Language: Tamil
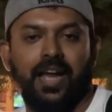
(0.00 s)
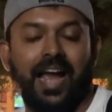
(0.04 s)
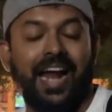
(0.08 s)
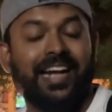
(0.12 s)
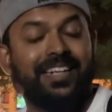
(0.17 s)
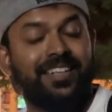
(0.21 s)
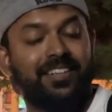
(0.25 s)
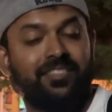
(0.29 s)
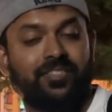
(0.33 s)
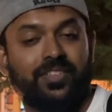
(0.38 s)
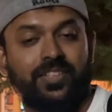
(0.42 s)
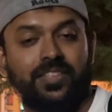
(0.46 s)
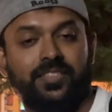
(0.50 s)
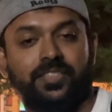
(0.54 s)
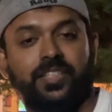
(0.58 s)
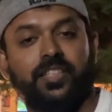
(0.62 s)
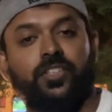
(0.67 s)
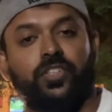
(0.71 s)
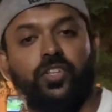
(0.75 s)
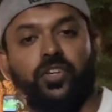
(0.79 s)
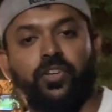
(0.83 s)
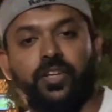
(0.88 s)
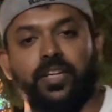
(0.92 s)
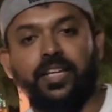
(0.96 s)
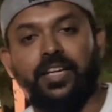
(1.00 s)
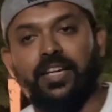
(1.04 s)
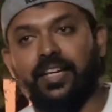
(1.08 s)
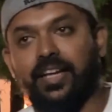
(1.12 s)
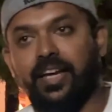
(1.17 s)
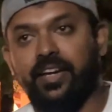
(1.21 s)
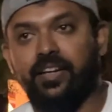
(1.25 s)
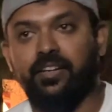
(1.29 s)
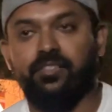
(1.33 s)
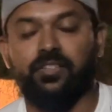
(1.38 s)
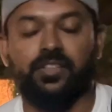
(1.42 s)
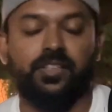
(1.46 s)
ஹேட்டன் வந்து சேர்ந்துட்டோம் இன்றைக்கி
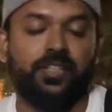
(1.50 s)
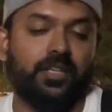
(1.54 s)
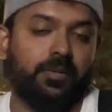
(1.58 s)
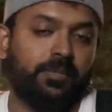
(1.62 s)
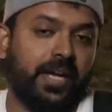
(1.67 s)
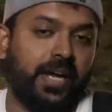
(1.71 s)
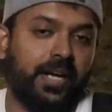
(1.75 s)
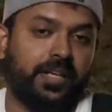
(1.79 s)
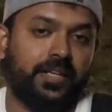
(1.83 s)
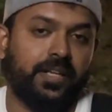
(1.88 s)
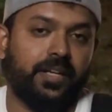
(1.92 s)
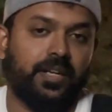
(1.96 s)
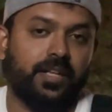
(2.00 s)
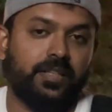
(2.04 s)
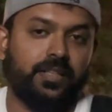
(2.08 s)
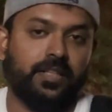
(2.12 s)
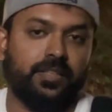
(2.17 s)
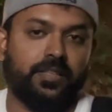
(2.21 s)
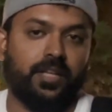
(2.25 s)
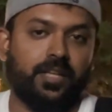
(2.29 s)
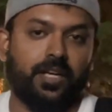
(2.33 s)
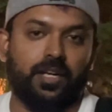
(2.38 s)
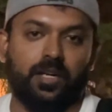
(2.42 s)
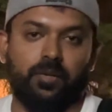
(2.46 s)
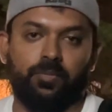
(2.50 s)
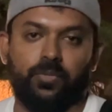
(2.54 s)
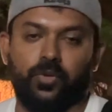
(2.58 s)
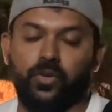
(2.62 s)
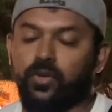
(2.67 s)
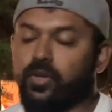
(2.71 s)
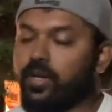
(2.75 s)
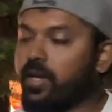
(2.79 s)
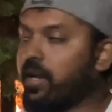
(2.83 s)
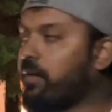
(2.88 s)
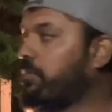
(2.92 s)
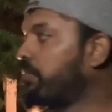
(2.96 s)
நைட் வந்து நம்ம ஹேட்டனில் தான் தங்க
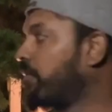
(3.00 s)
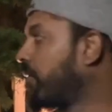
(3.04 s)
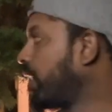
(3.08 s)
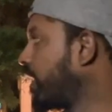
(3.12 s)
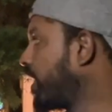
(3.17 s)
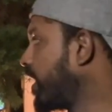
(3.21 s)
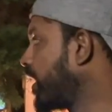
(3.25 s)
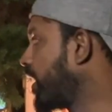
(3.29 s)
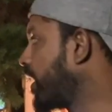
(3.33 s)
போகிறோம் நம்ம